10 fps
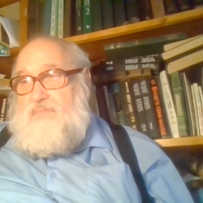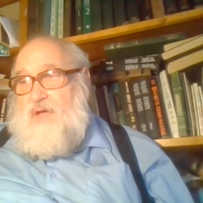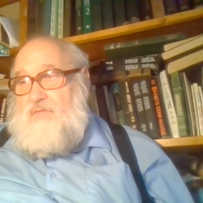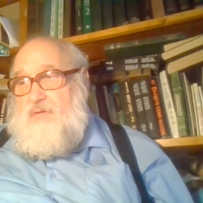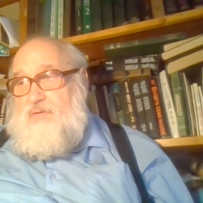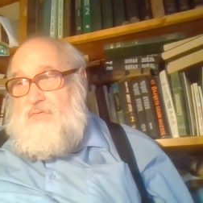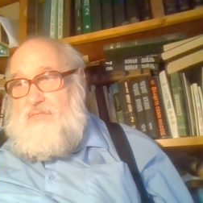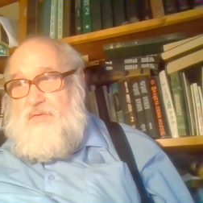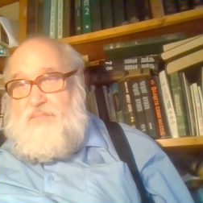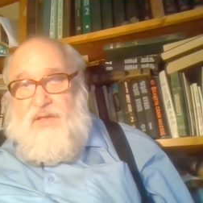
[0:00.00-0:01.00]
Вот. Ну
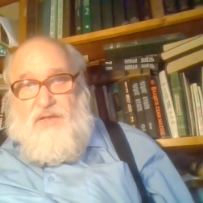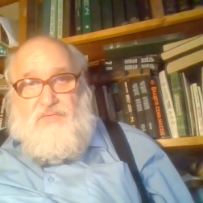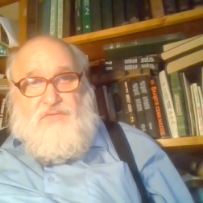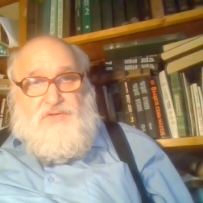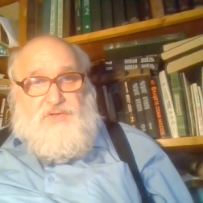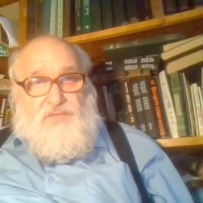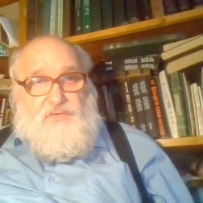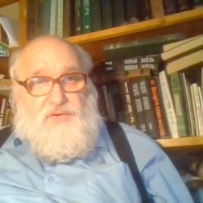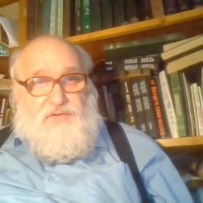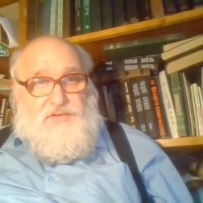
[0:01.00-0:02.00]
вот меня тут за
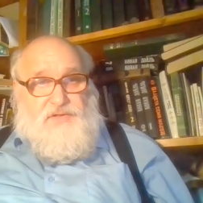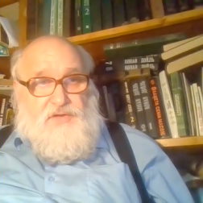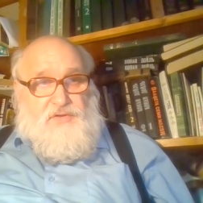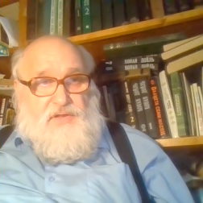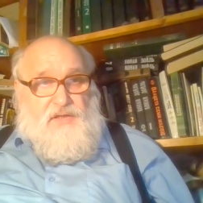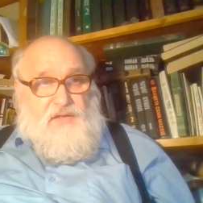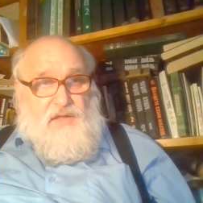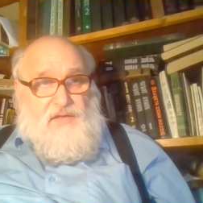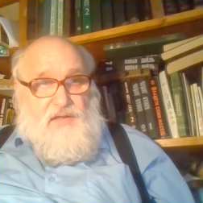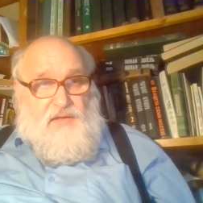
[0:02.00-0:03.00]
живое достает
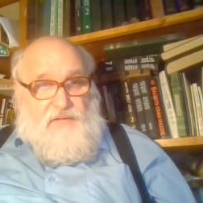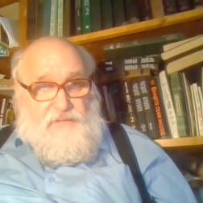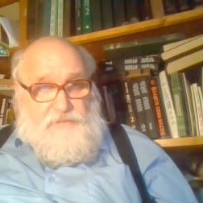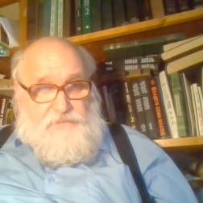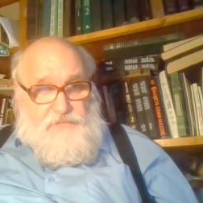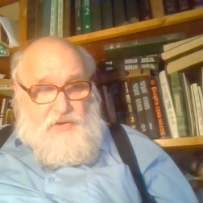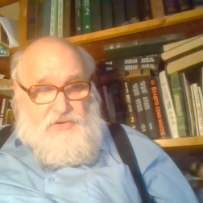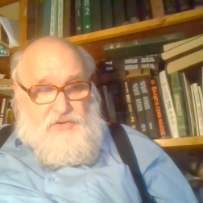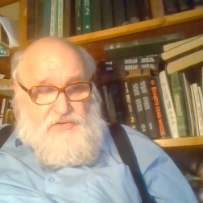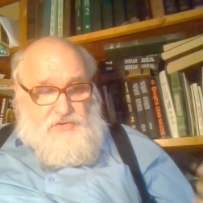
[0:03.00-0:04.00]
одна,
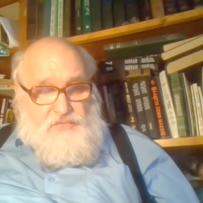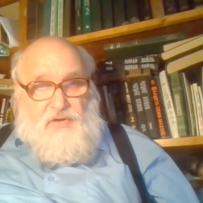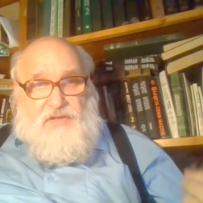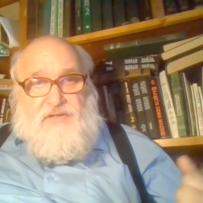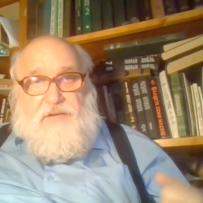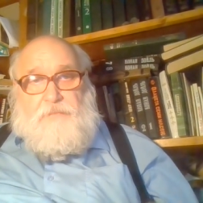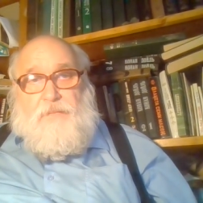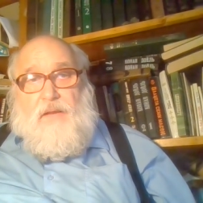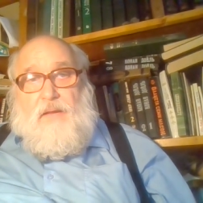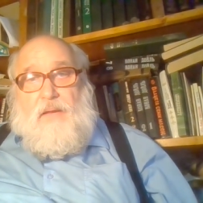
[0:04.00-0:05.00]
значит, ситуация.
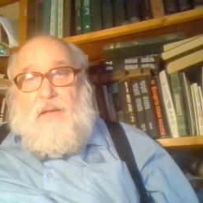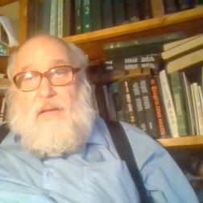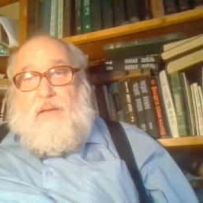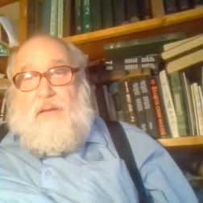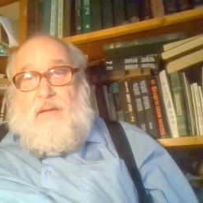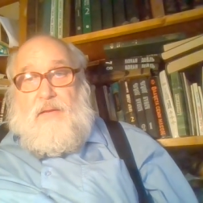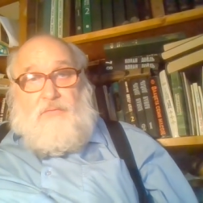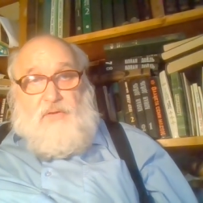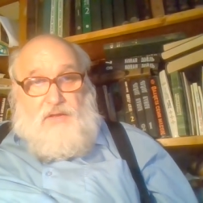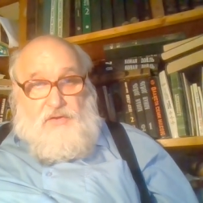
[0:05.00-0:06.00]

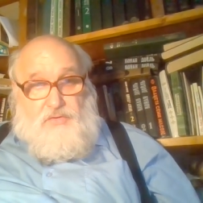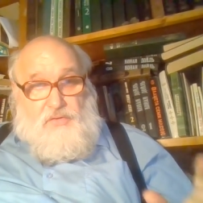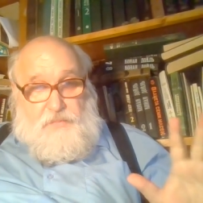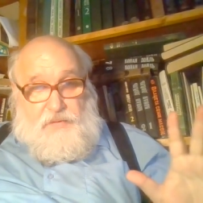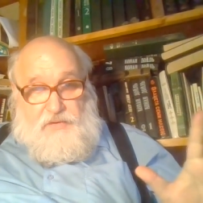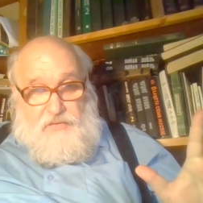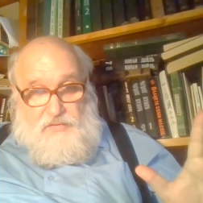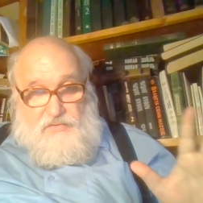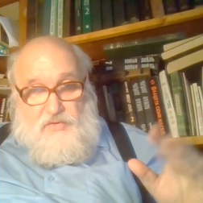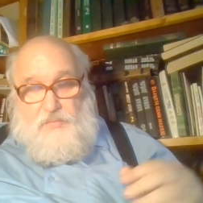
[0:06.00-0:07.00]
Ну, я не только про нее
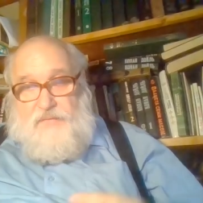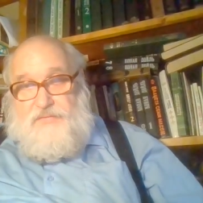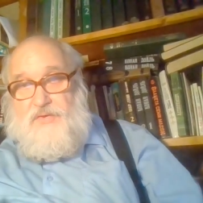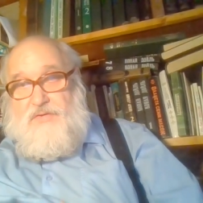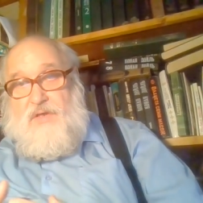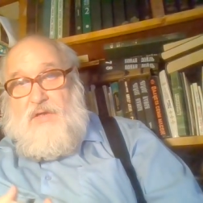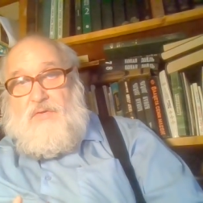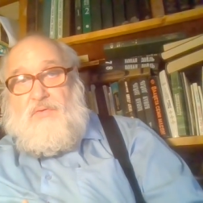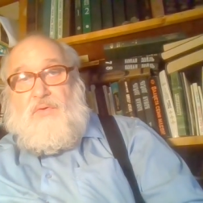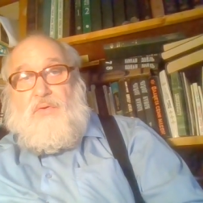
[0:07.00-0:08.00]
расскажу, про все
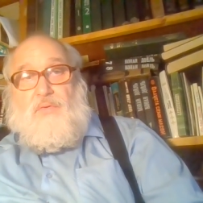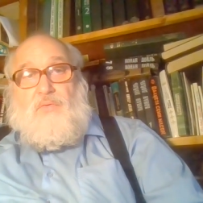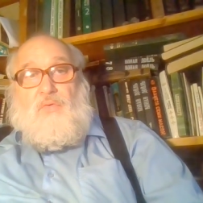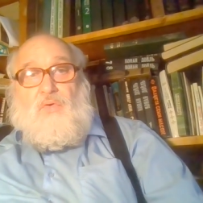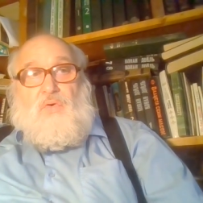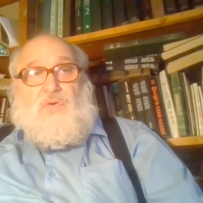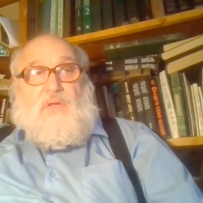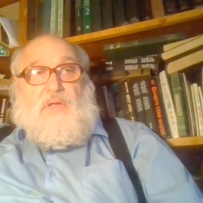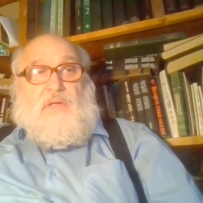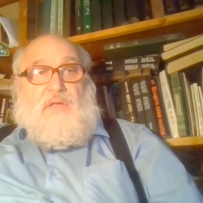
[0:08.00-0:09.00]
остальное.
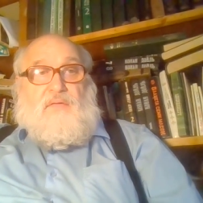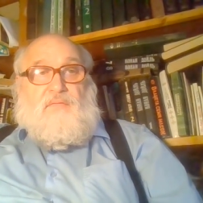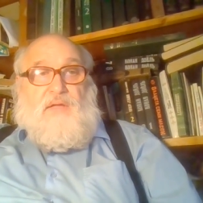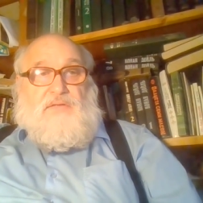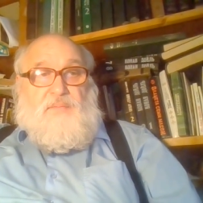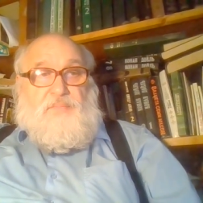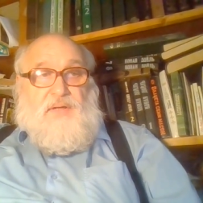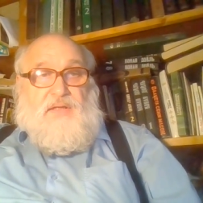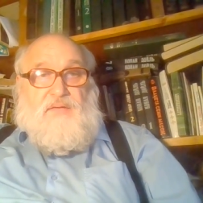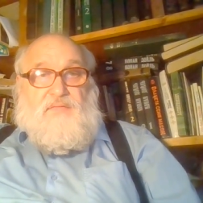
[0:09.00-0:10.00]
Он э, являлся
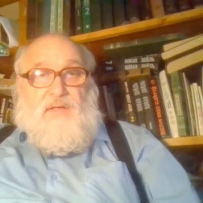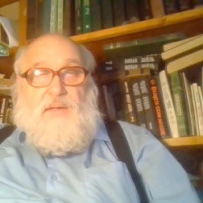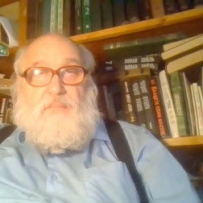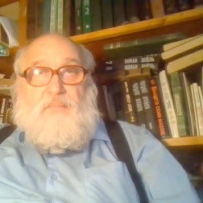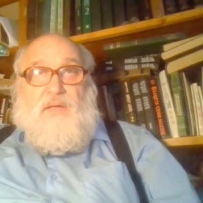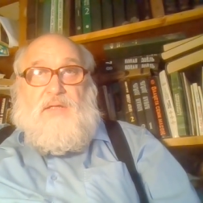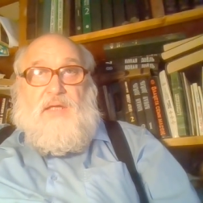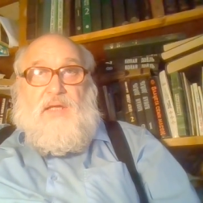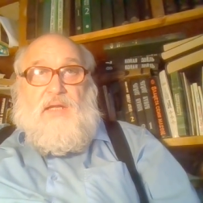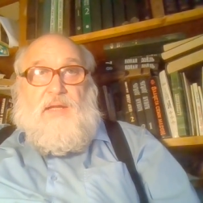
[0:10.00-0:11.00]
противником
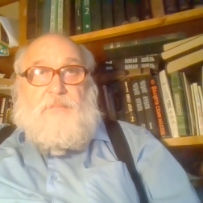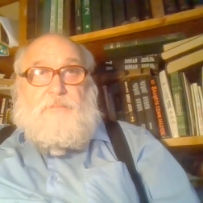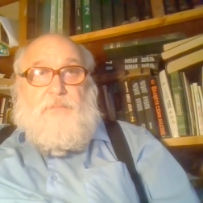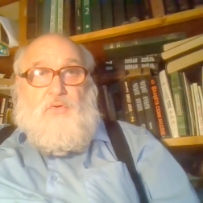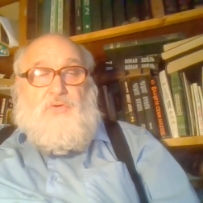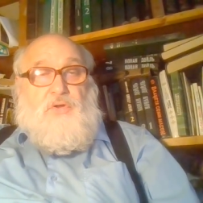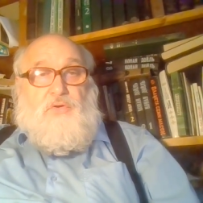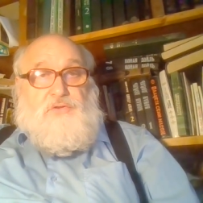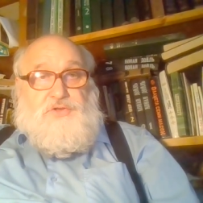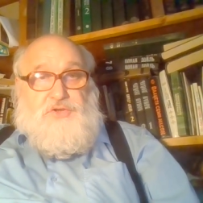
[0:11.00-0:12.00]
модели от
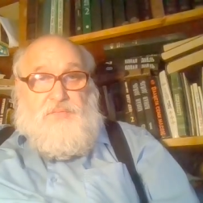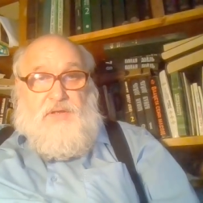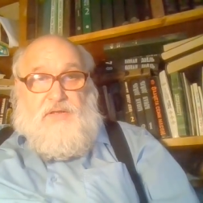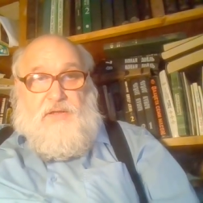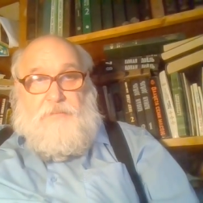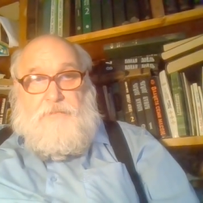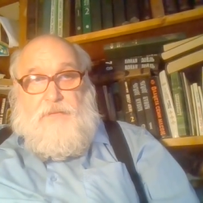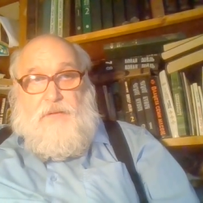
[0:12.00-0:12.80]
Юльча Шмидта,